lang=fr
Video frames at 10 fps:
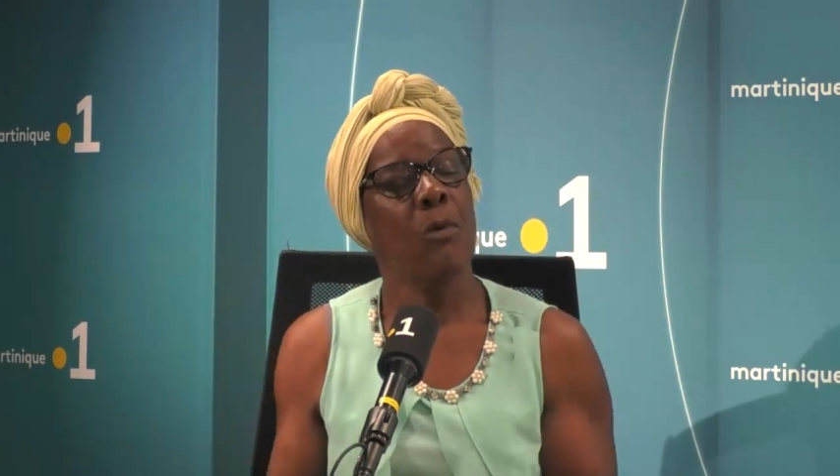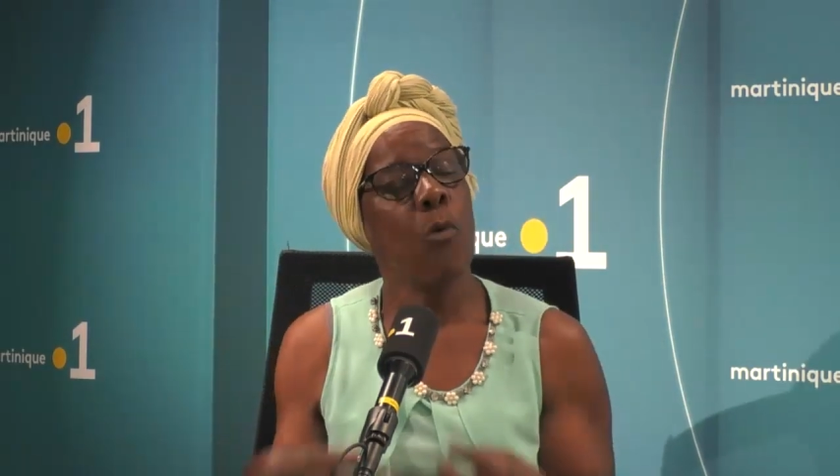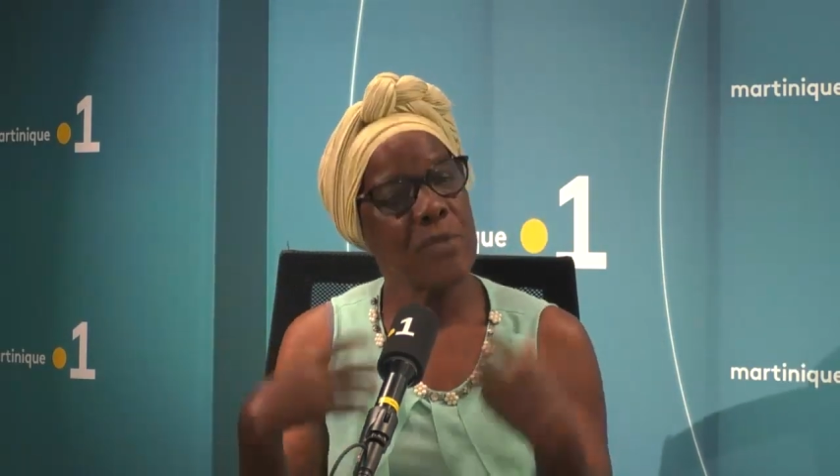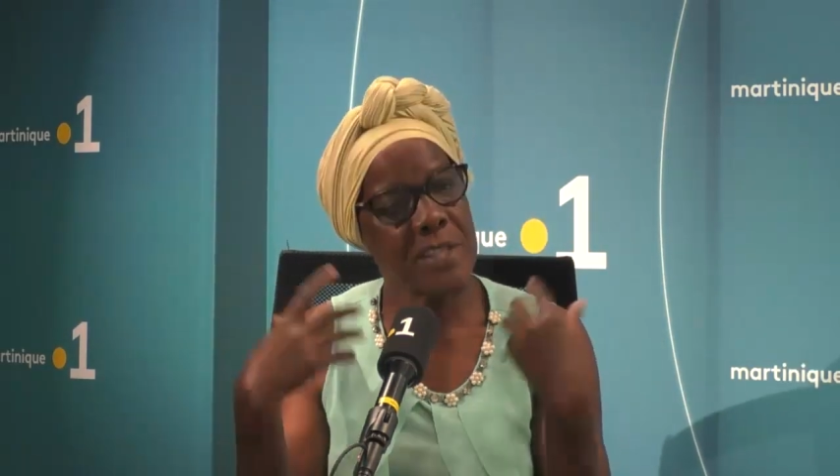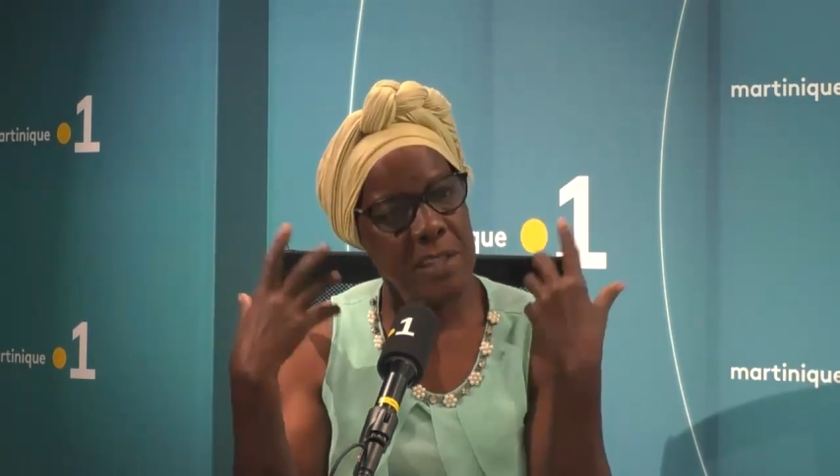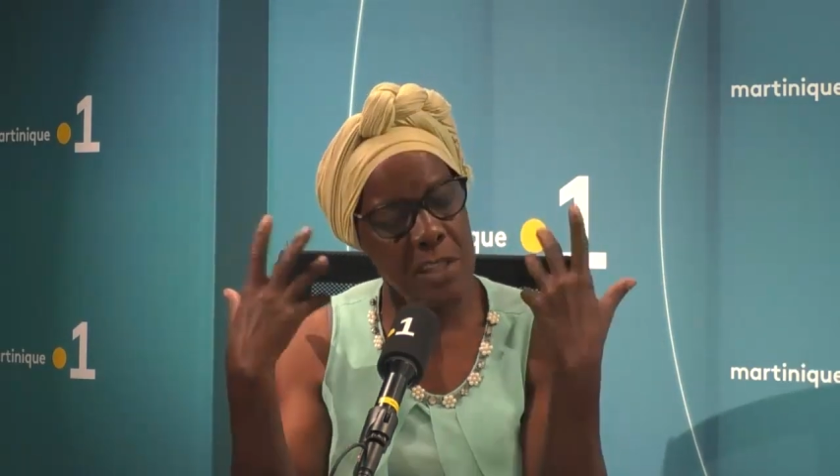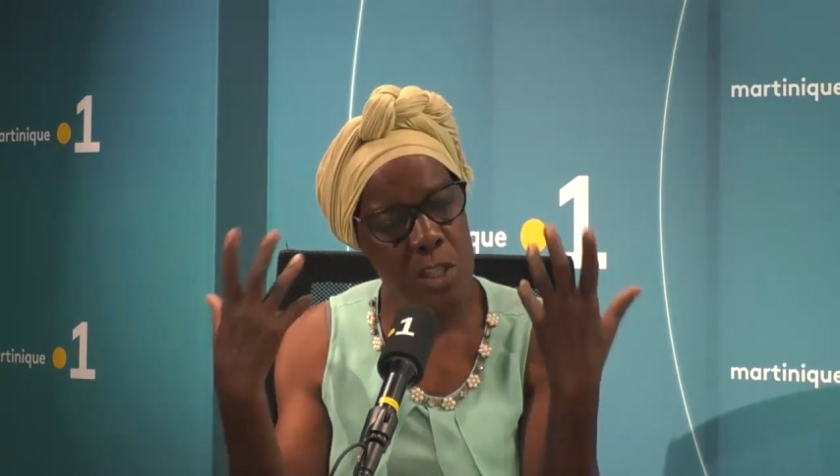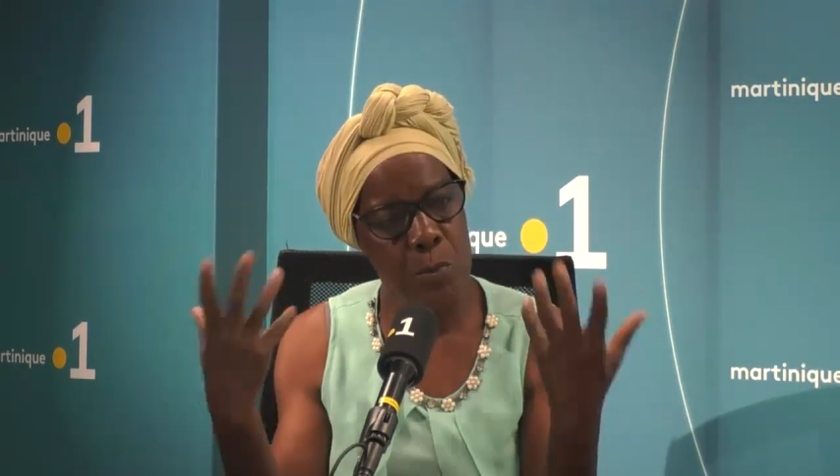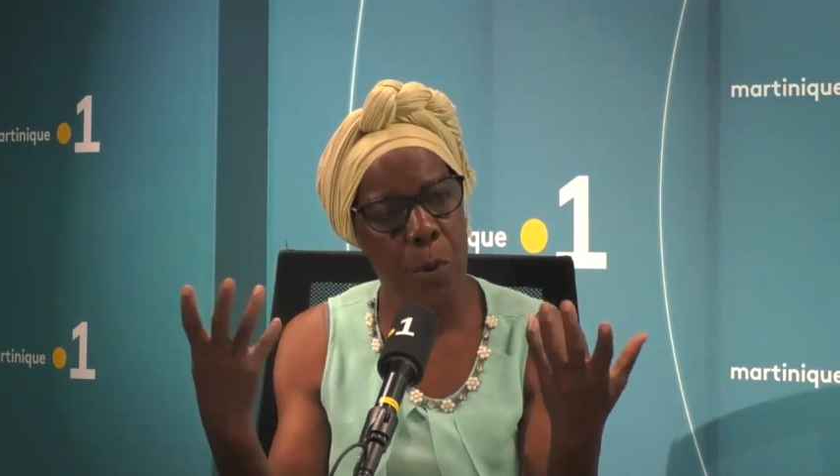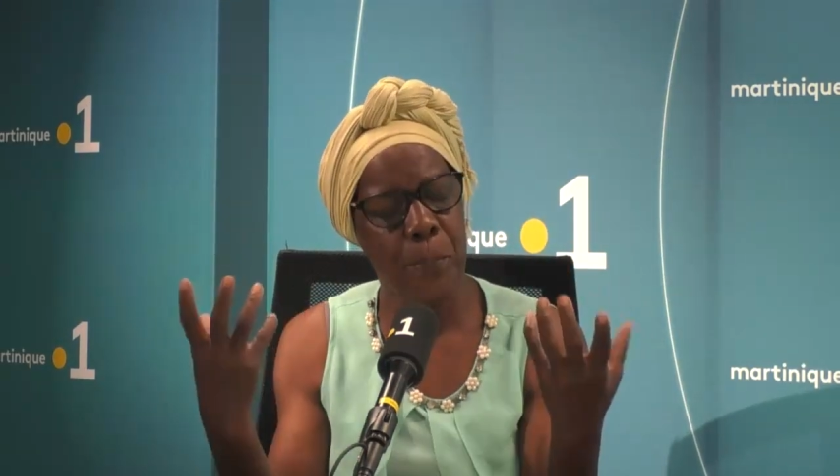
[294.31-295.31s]

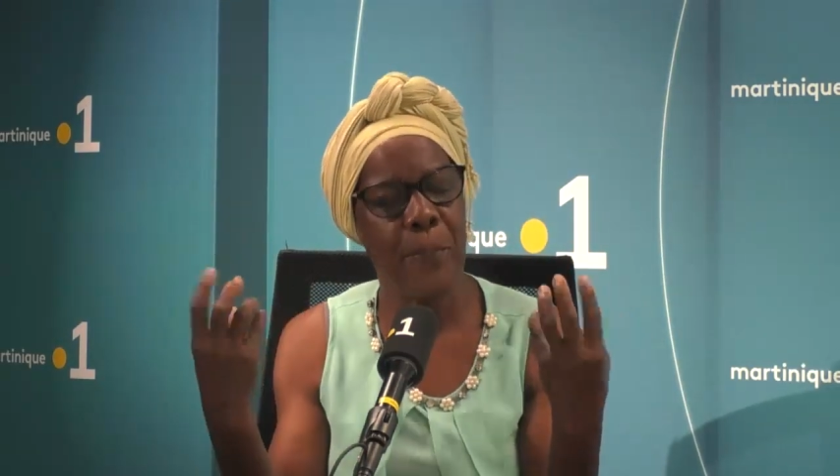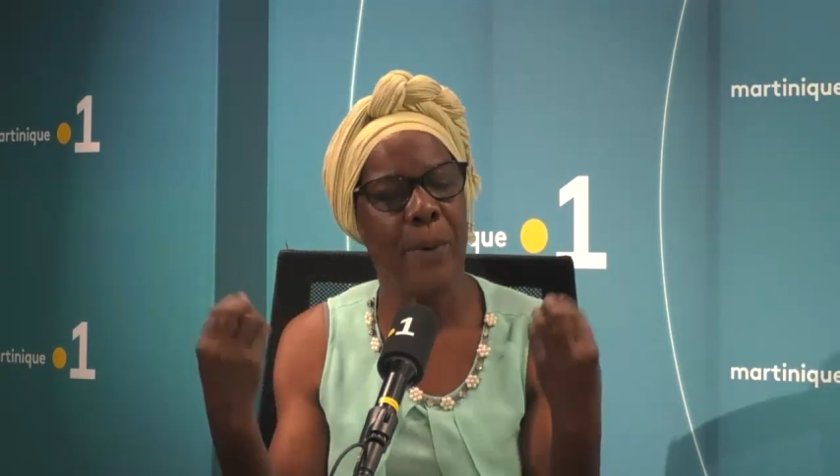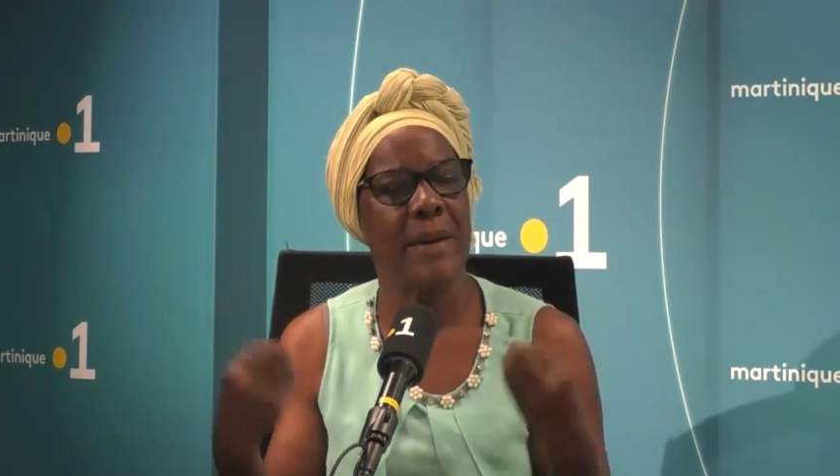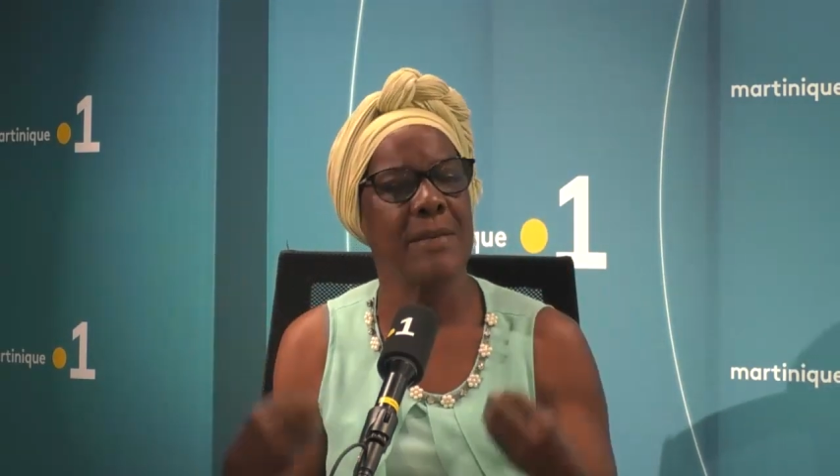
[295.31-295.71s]
conscience peuple,